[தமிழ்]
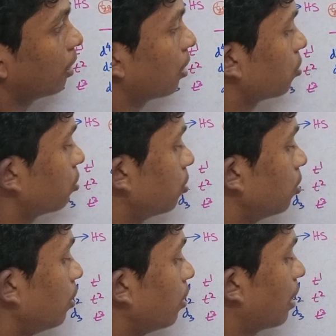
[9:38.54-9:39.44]
என்னாகும்
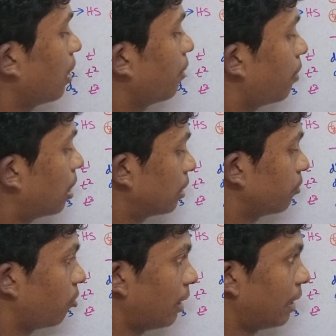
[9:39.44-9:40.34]
ஏன்னா பாட்டம்
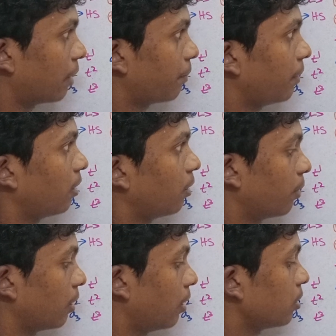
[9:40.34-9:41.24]
ஃபுல்லாக நிரப்பி இருக்குது
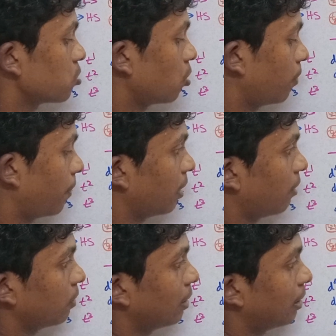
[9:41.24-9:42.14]
இப்போ தான் ஸோ இப்போ
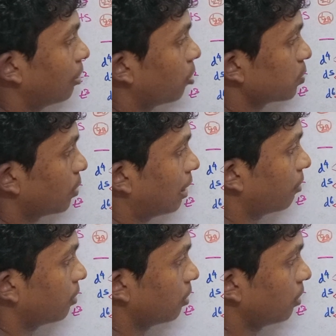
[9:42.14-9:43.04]
தான் வந்து லோ
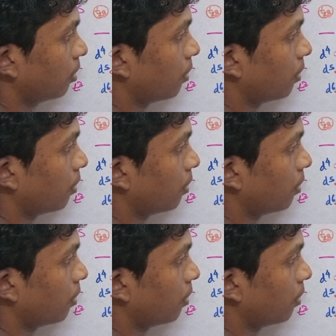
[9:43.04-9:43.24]
ஸ்பின்னில் வந்து